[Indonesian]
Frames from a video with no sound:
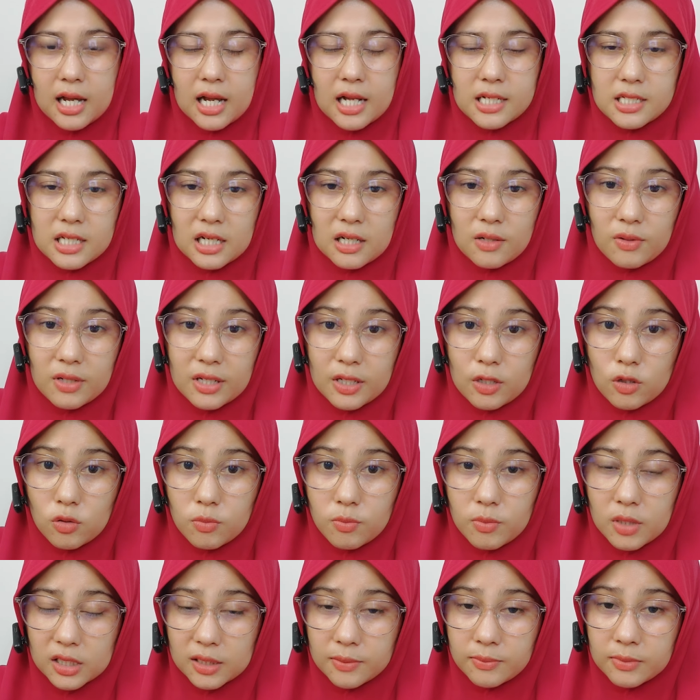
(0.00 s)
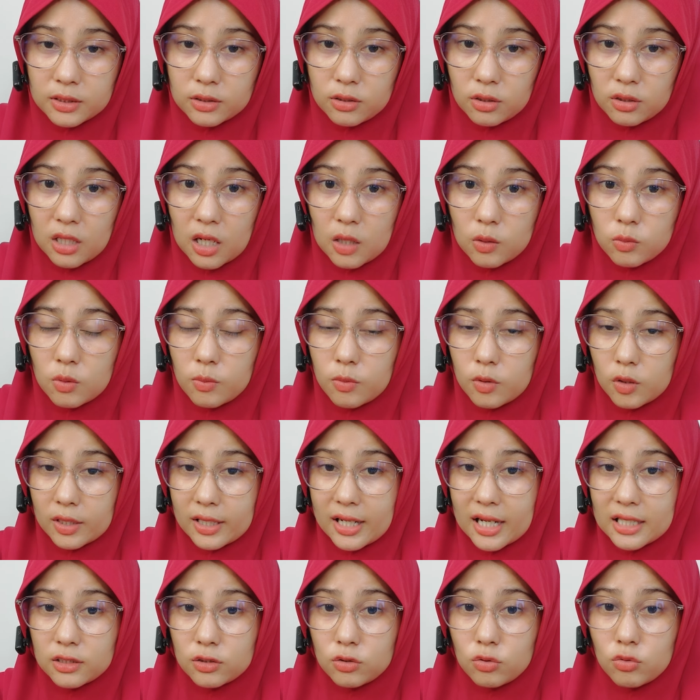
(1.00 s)
Assalamualaikum warahmatullahi
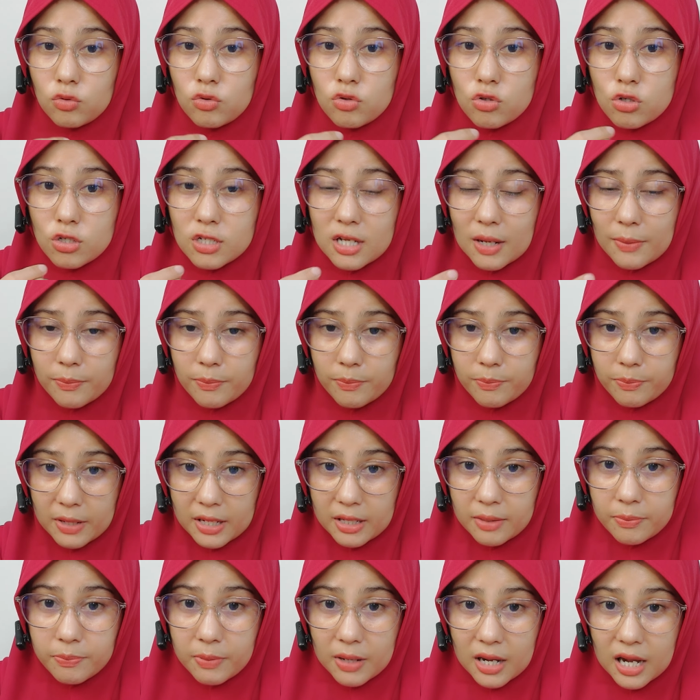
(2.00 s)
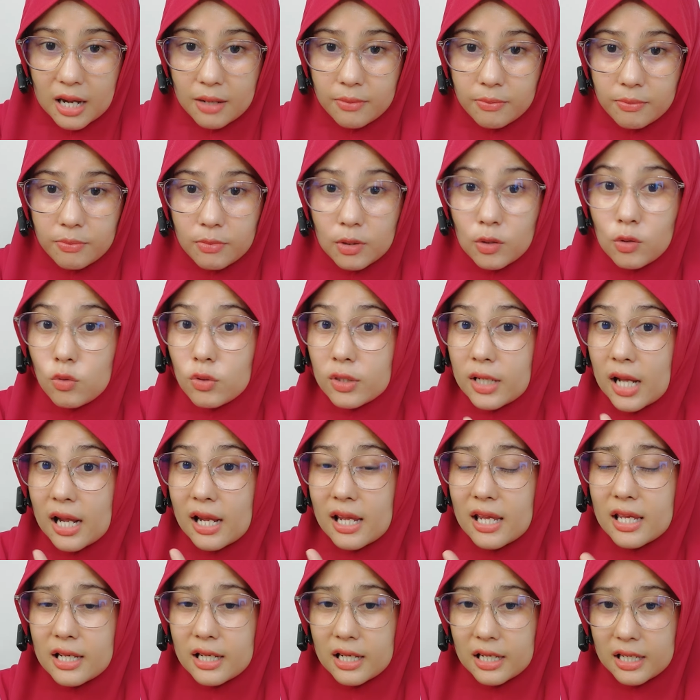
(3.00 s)
wabarakatuh. Sampai paham,
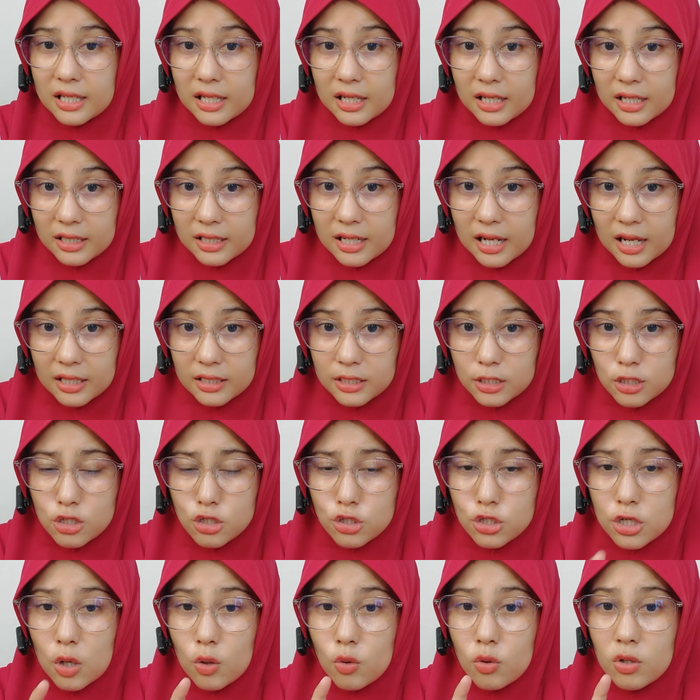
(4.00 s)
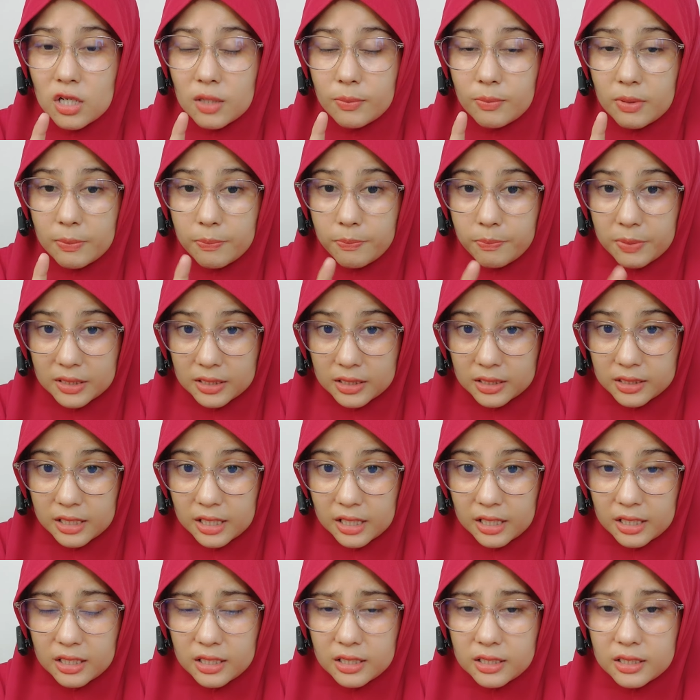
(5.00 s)
mengurangi keinginan jauh lebih
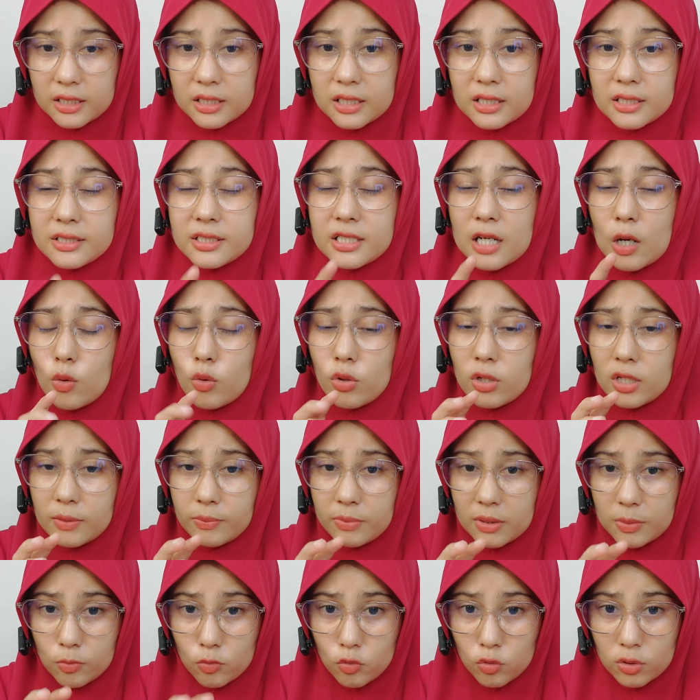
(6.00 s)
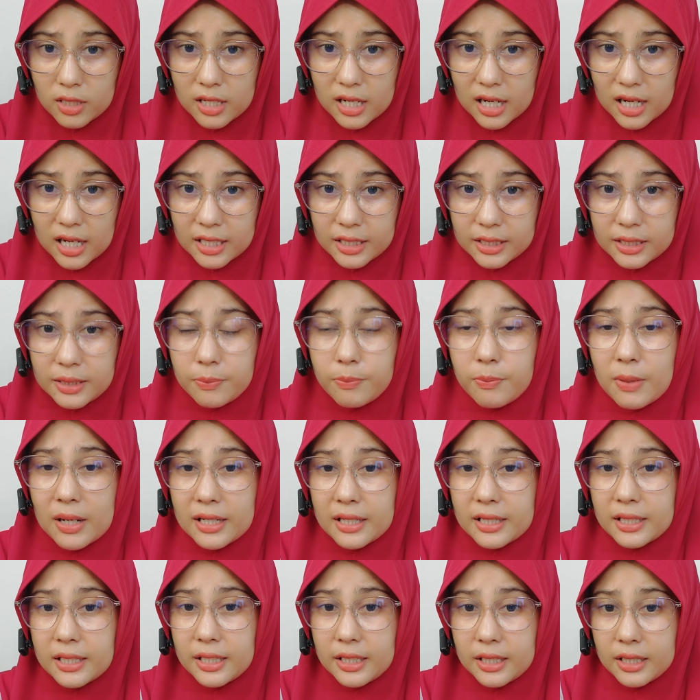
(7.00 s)
penting, jauh lebih mudah
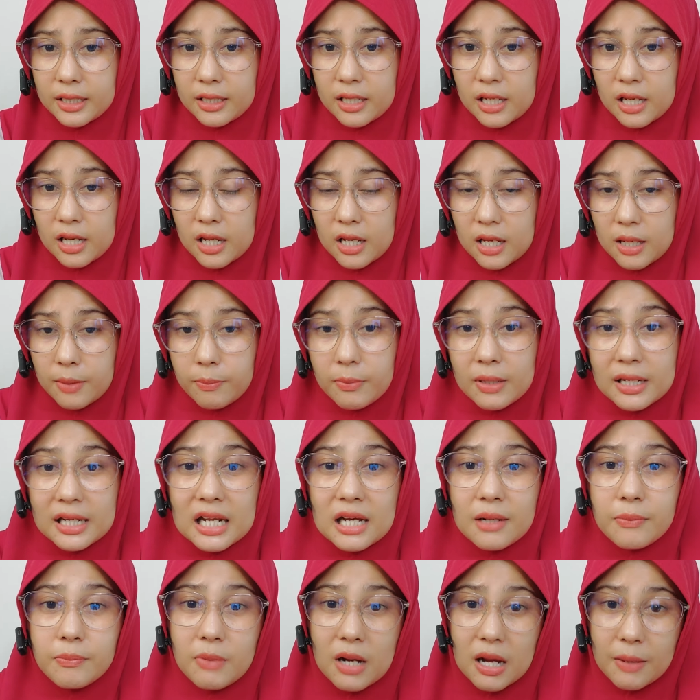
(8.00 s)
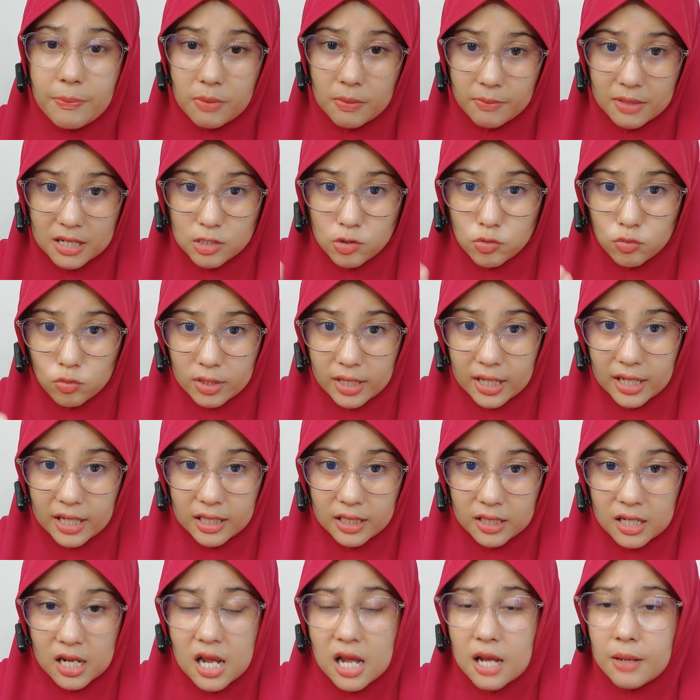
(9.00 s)
dibanding menambah
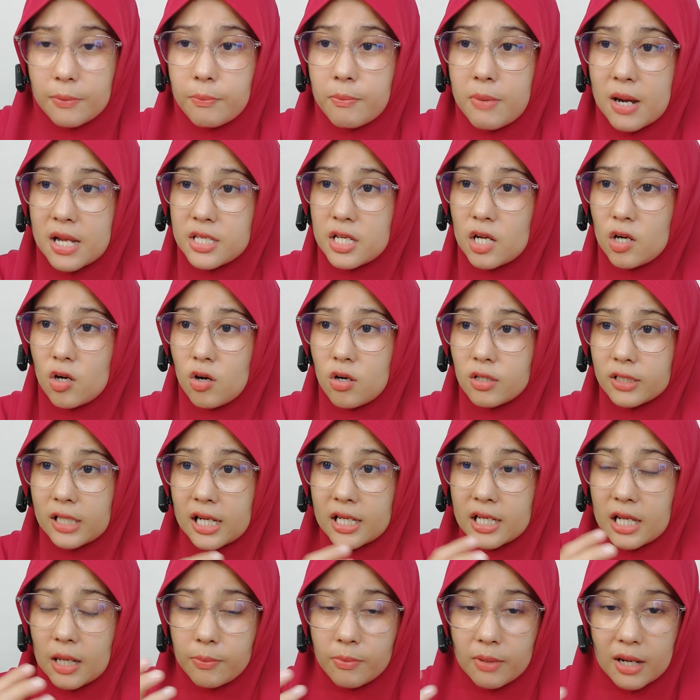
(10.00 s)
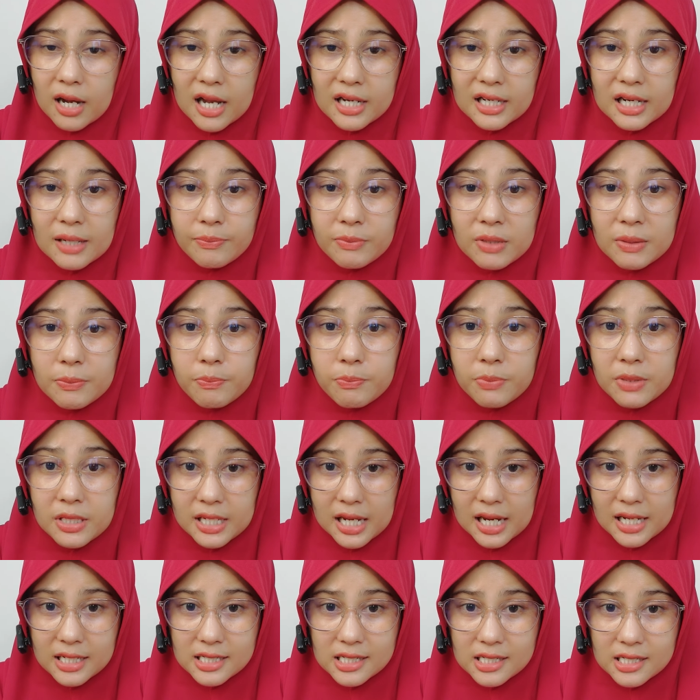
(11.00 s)
pemasukan. Banyak orang yang mengalami
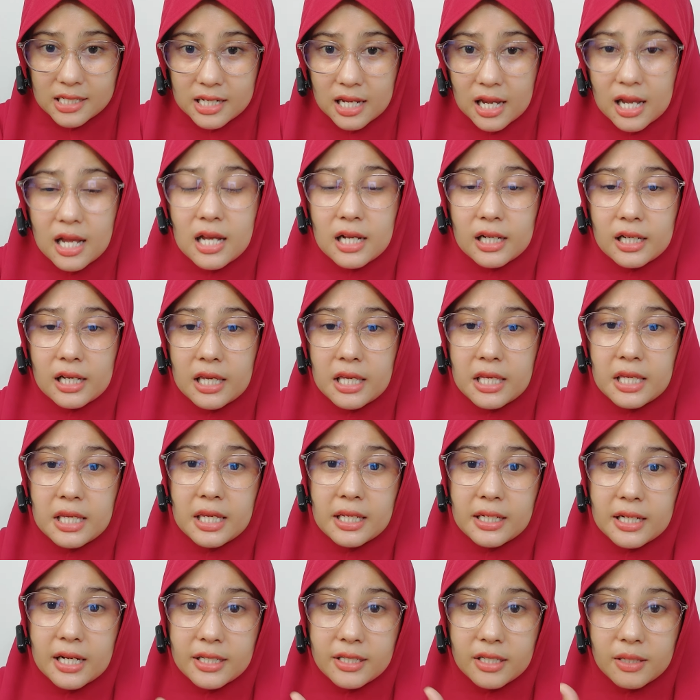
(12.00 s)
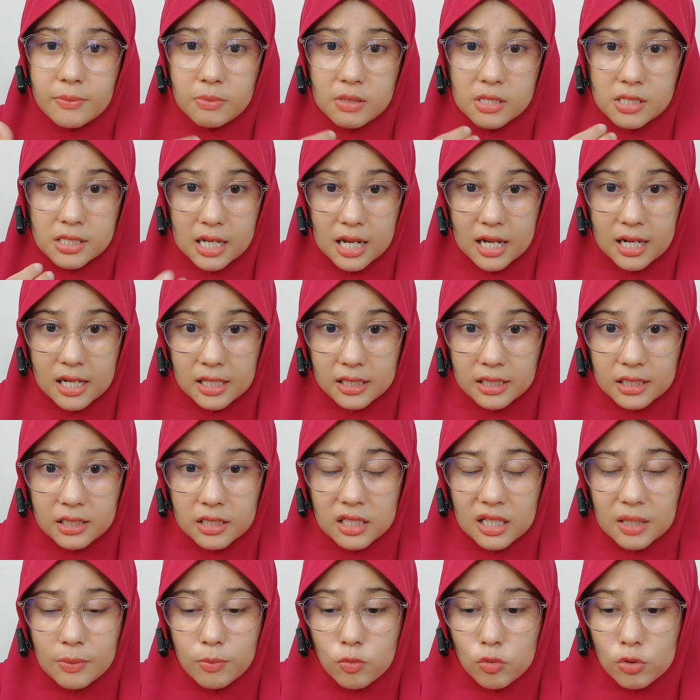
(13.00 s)
bias keinginannya
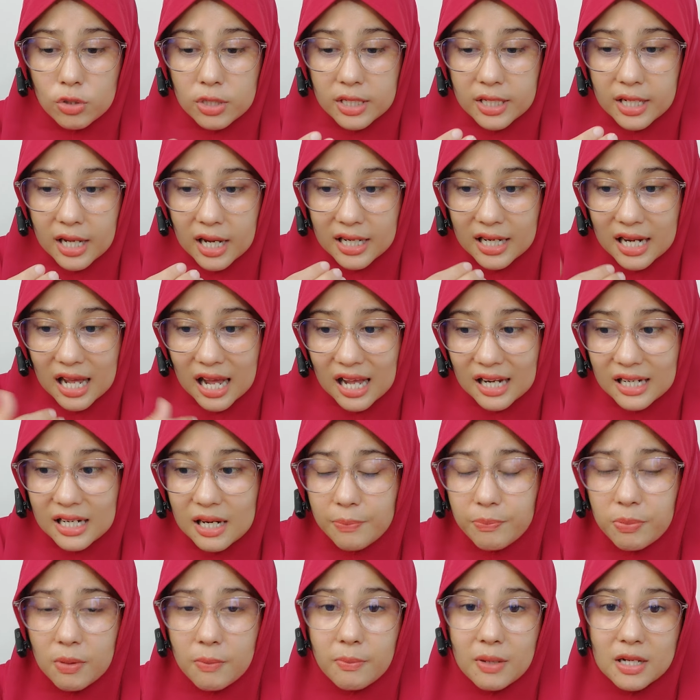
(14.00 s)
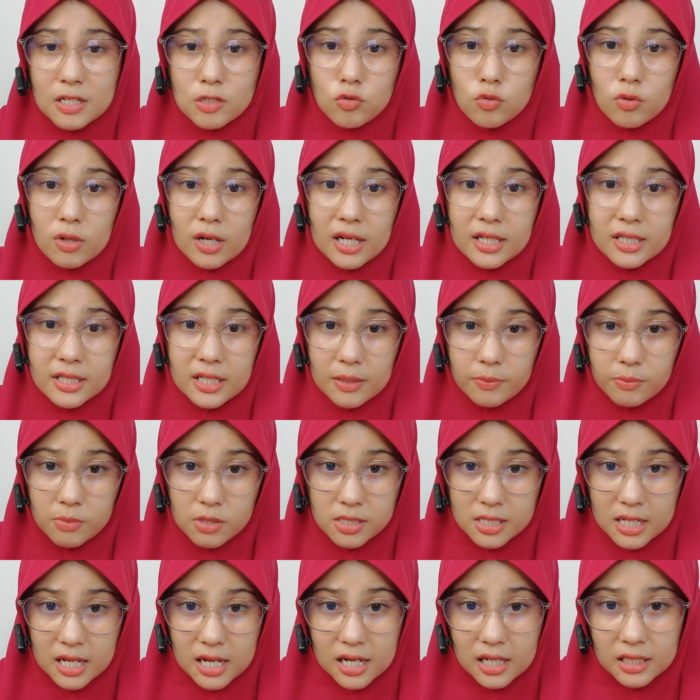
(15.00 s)
besar, kemudian ada pemasukan yang
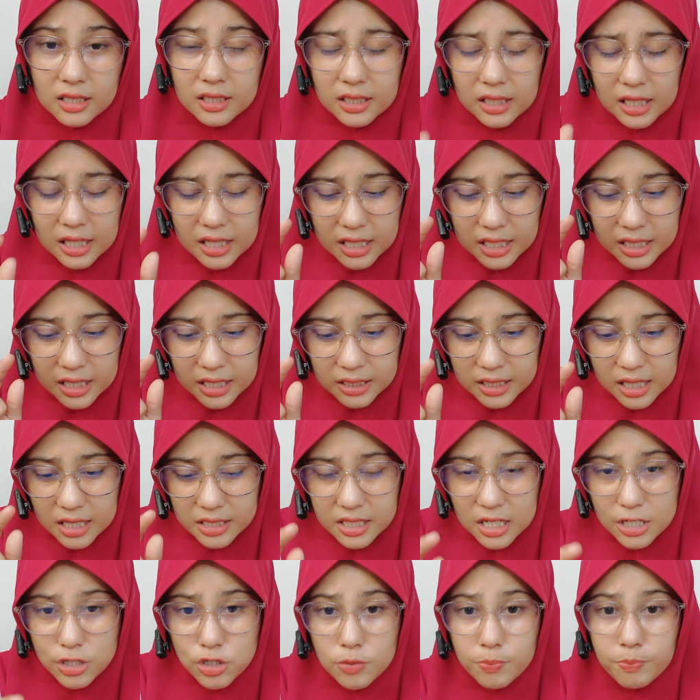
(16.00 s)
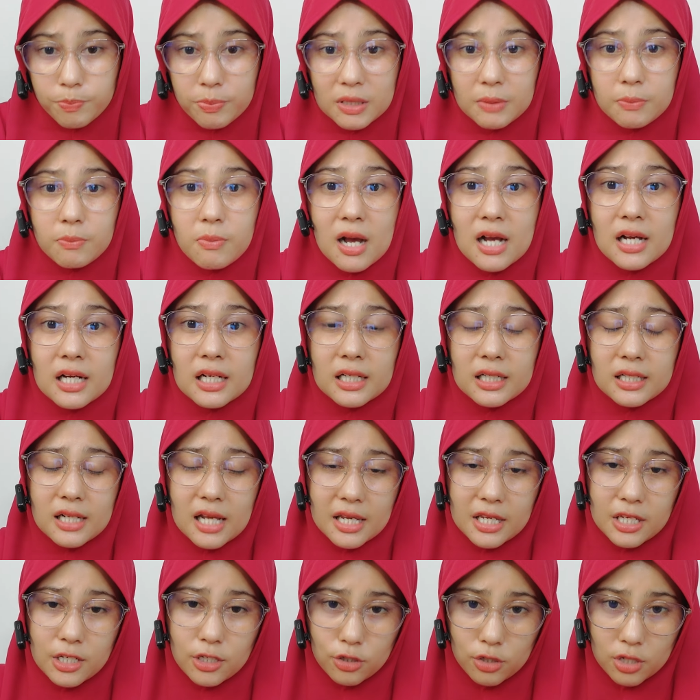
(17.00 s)
besar, keinginannya cepat banget
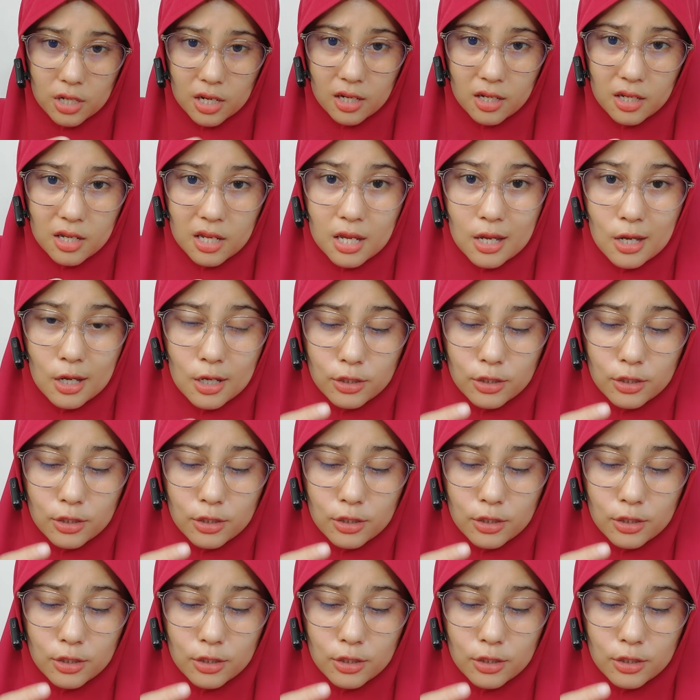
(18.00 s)
naiknya.